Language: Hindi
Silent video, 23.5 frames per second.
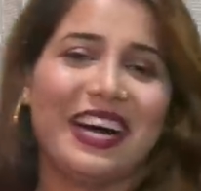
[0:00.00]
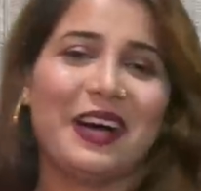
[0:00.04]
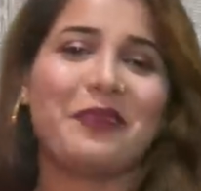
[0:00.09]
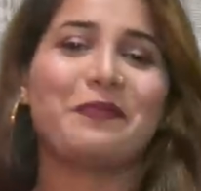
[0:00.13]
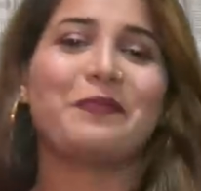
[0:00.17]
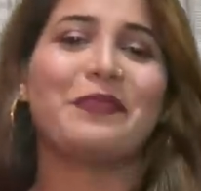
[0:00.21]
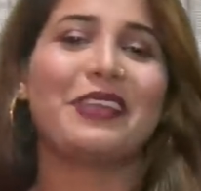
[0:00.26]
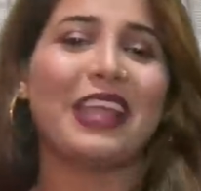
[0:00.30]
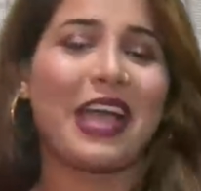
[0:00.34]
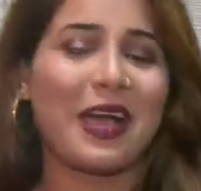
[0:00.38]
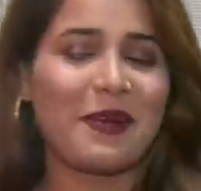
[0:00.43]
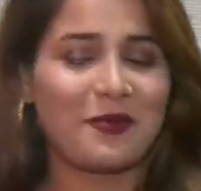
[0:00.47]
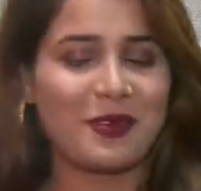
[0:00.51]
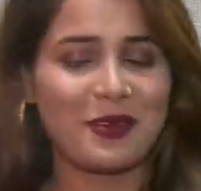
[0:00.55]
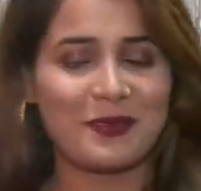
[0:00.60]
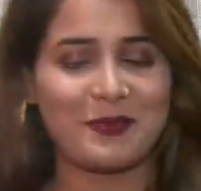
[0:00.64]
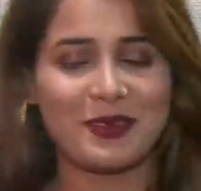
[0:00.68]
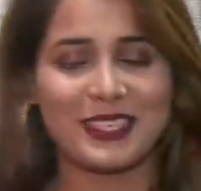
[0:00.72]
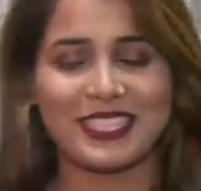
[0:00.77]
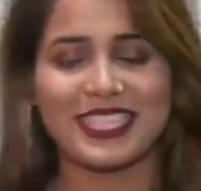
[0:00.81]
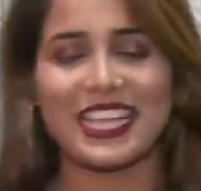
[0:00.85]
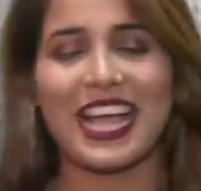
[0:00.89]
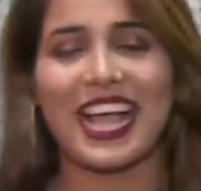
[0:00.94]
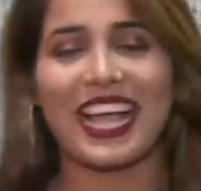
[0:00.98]
अपने आप को
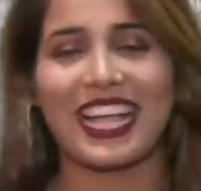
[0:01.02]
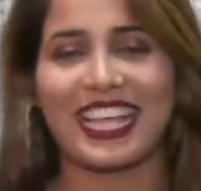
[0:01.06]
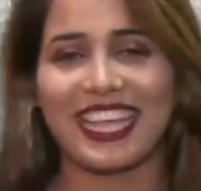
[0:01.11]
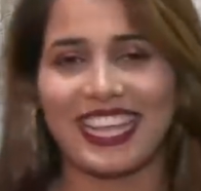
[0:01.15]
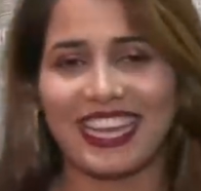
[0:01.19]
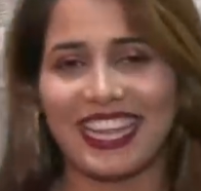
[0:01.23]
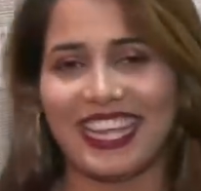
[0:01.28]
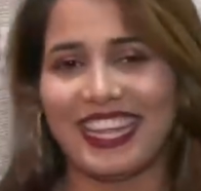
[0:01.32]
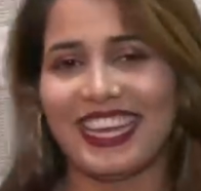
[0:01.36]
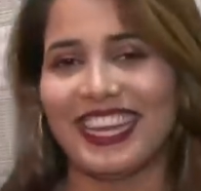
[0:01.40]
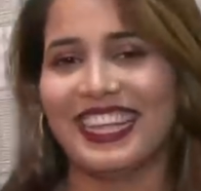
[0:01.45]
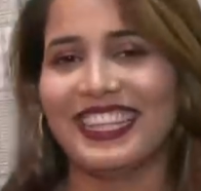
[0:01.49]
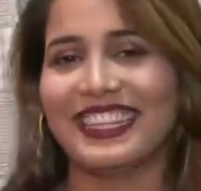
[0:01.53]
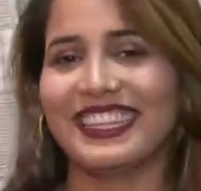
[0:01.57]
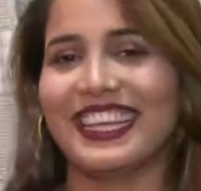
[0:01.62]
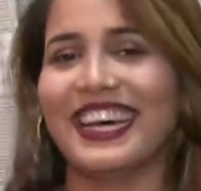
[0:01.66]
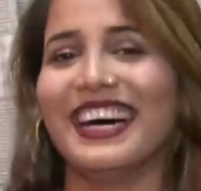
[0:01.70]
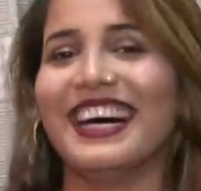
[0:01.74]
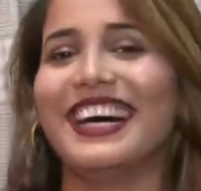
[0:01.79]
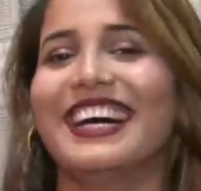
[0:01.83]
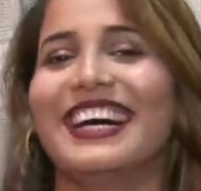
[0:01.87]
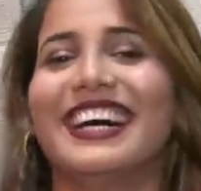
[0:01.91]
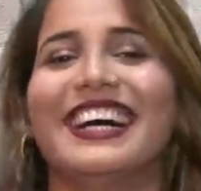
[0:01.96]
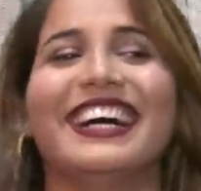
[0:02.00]
बचा के रहना
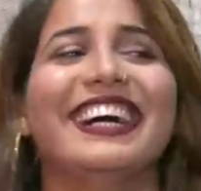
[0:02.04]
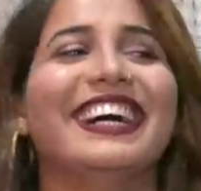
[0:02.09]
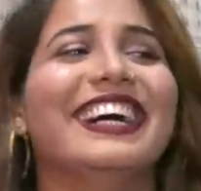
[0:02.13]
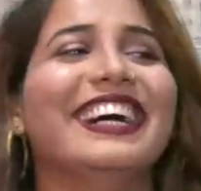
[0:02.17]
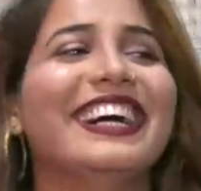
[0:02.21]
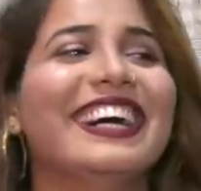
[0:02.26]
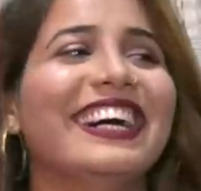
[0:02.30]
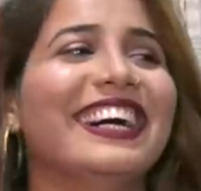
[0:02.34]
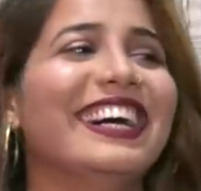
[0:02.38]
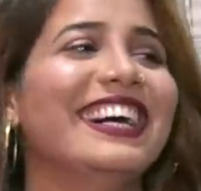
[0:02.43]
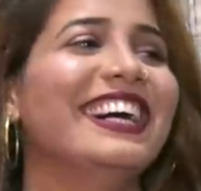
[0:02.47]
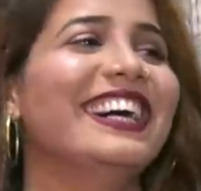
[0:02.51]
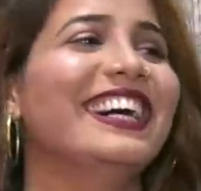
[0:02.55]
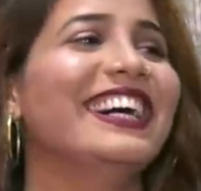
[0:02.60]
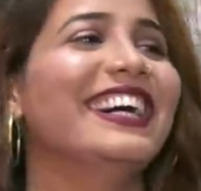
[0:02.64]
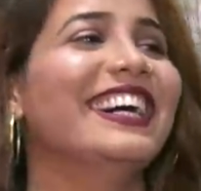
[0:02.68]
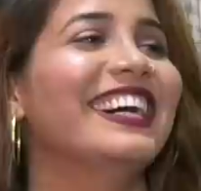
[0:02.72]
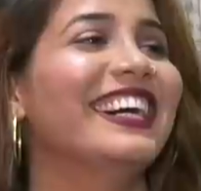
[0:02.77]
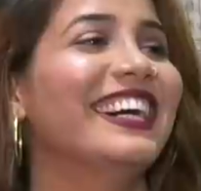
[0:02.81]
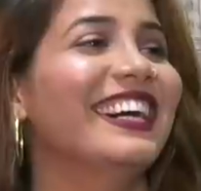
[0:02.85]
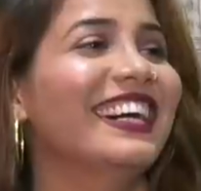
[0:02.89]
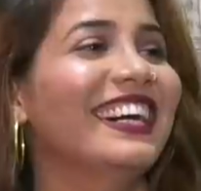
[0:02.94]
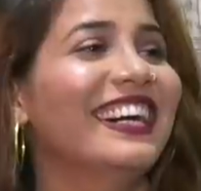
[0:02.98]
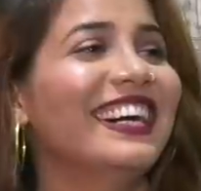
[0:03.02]
था
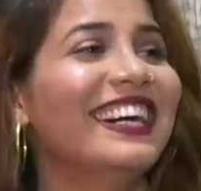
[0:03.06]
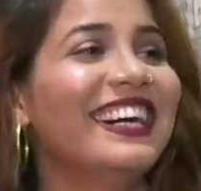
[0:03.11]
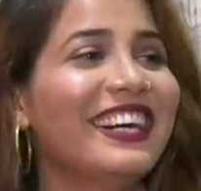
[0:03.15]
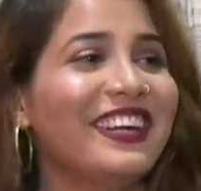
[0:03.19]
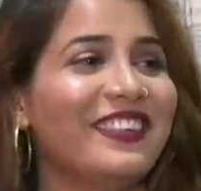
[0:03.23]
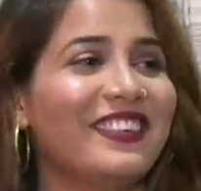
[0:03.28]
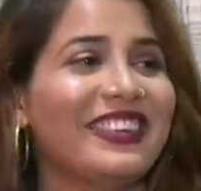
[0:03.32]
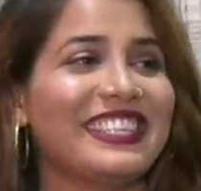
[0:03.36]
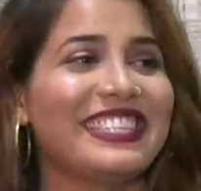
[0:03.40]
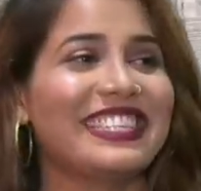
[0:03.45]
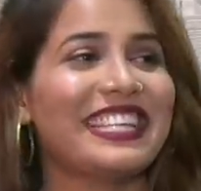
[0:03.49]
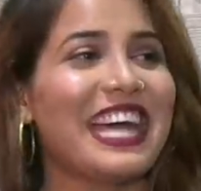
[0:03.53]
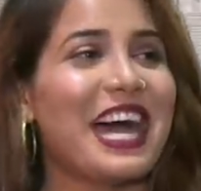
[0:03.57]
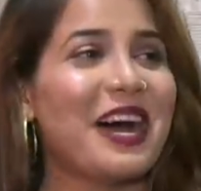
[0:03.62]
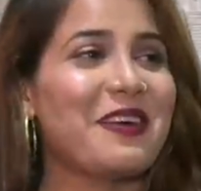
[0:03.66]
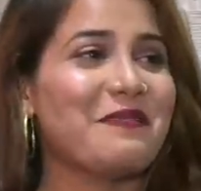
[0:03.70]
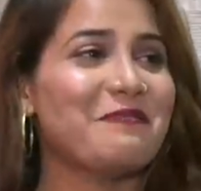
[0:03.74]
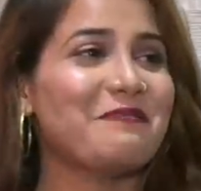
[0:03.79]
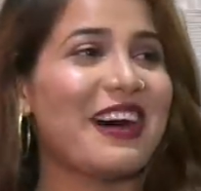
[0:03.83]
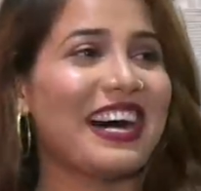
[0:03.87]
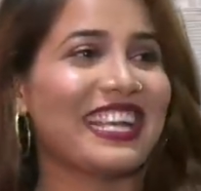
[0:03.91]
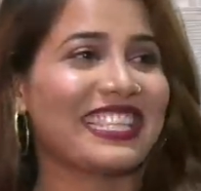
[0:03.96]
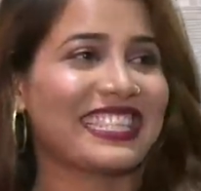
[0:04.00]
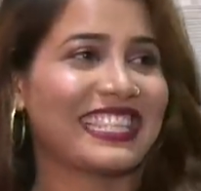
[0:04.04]
वैसे आप
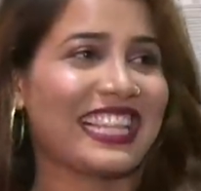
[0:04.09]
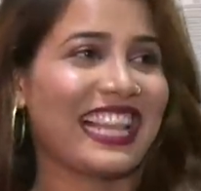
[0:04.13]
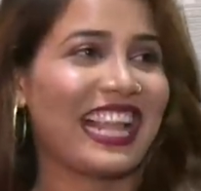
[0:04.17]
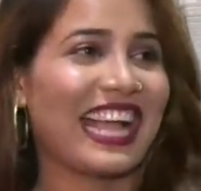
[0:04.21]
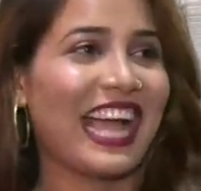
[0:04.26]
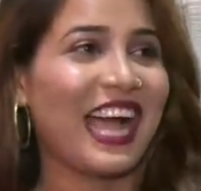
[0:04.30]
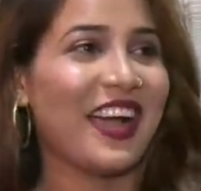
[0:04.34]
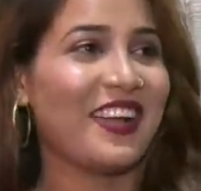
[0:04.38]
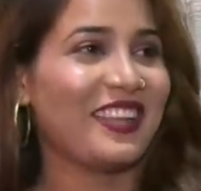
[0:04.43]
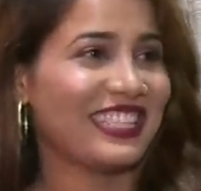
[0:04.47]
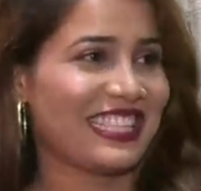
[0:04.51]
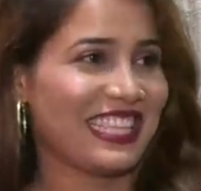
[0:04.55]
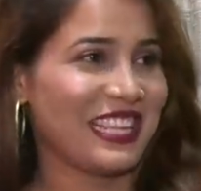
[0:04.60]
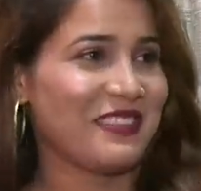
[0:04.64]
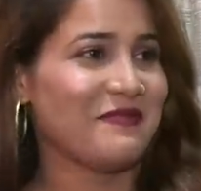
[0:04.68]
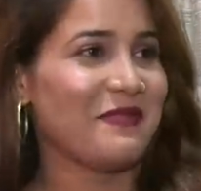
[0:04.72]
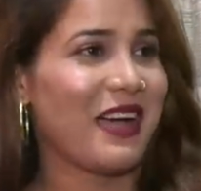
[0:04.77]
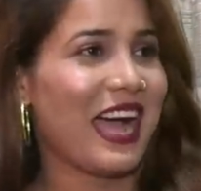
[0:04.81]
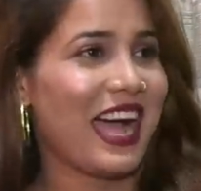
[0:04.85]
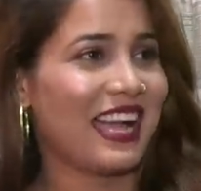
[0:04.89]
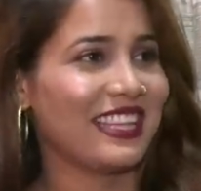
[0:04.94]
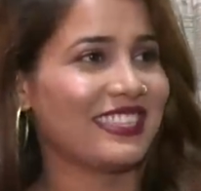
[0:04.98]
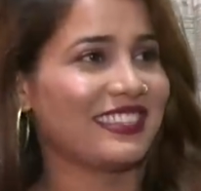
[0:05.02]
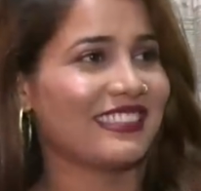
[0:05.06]
मास्क लगाओ इसलिए
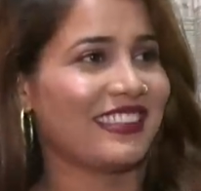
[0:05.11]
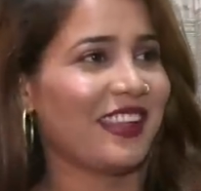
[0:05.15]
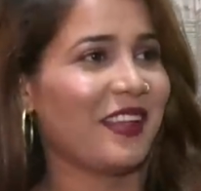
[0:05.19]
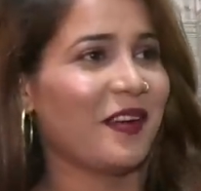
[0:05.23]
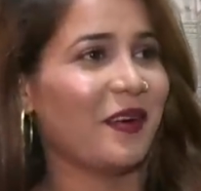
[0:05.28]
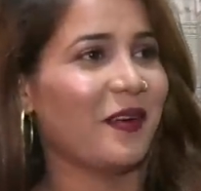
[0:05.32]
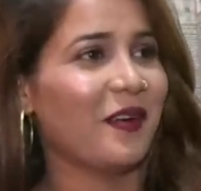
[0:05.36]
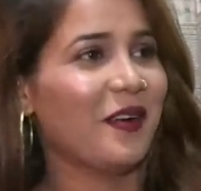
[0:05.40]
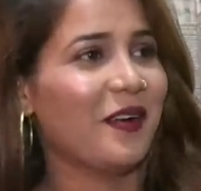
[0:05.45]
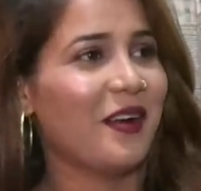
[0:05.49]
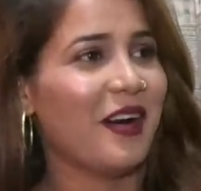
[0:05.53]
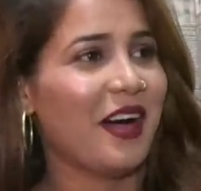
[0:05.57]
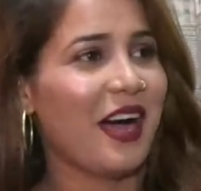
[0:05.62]
मैं हंस रही हूँ